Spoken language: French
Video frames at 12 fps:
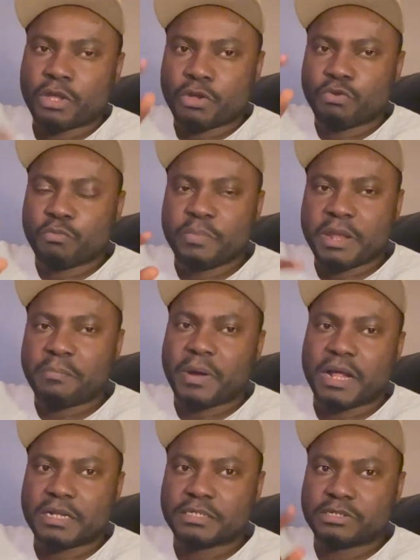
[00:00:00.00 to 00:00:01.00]
N'oubliez
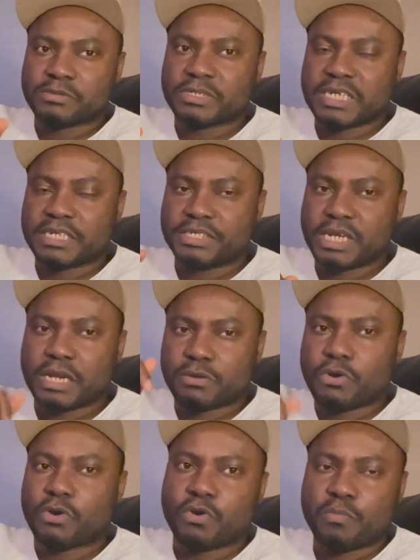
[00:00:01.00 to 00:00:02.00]
pas, sur cette chaîne
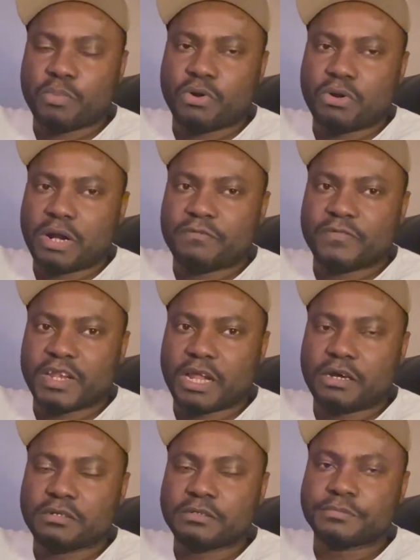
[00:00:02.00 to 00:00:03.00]
Congo Bon, en
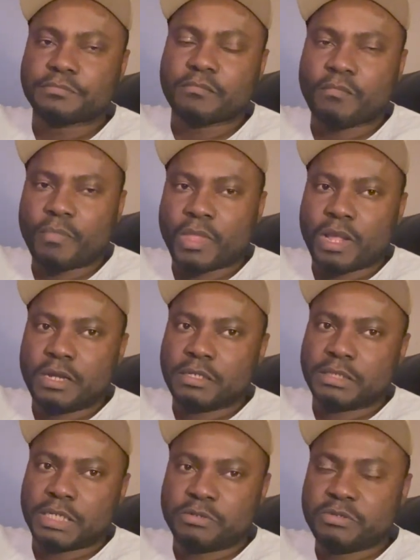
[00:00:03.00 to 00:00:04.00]
venant,
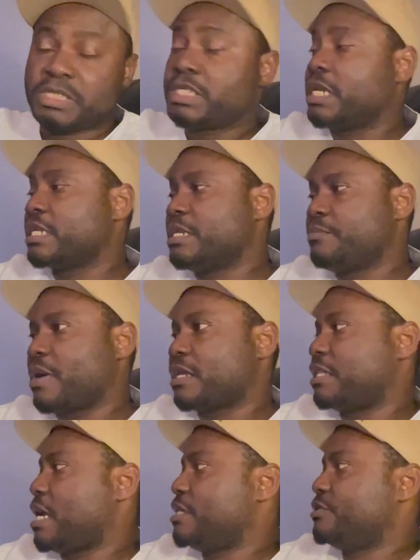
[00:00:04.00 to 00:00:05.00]
c'est une chaîne qui
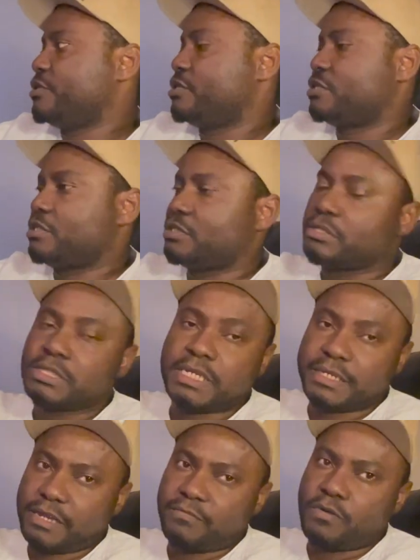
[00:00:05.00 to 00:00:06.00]
partage euh,
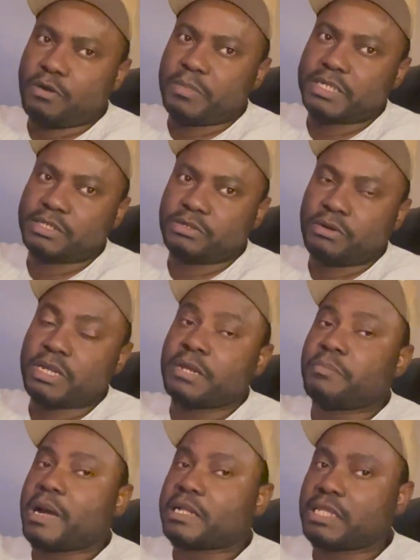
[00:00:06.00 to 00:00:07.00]
des informations, qui
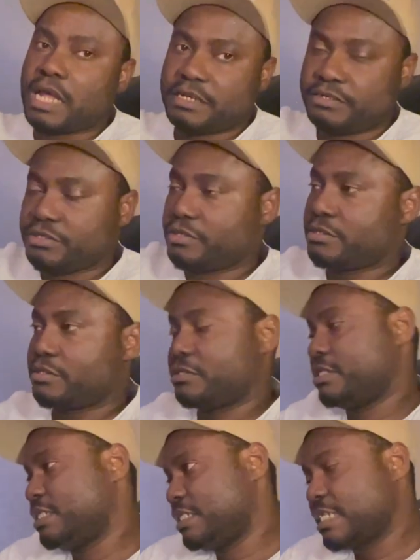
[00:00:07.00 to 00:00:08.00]
partage euh,
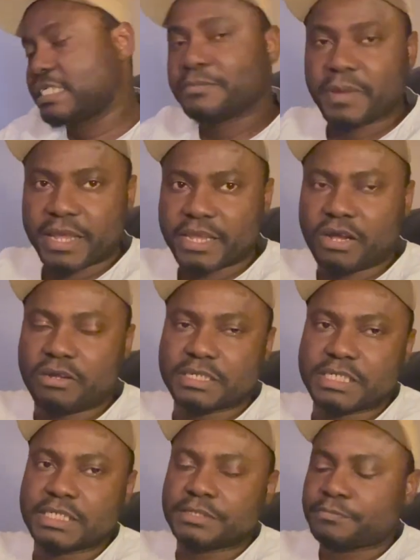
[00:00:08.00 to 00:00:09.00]
des
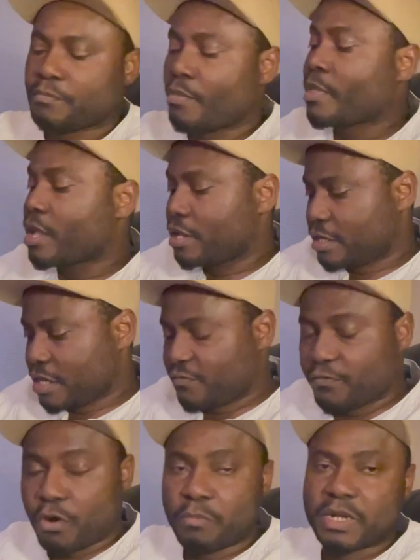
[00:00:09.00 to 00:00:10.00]
expériences, des
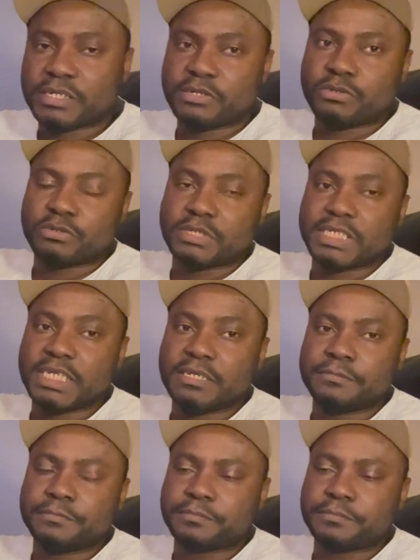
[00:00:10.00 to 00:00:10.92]
formations aussi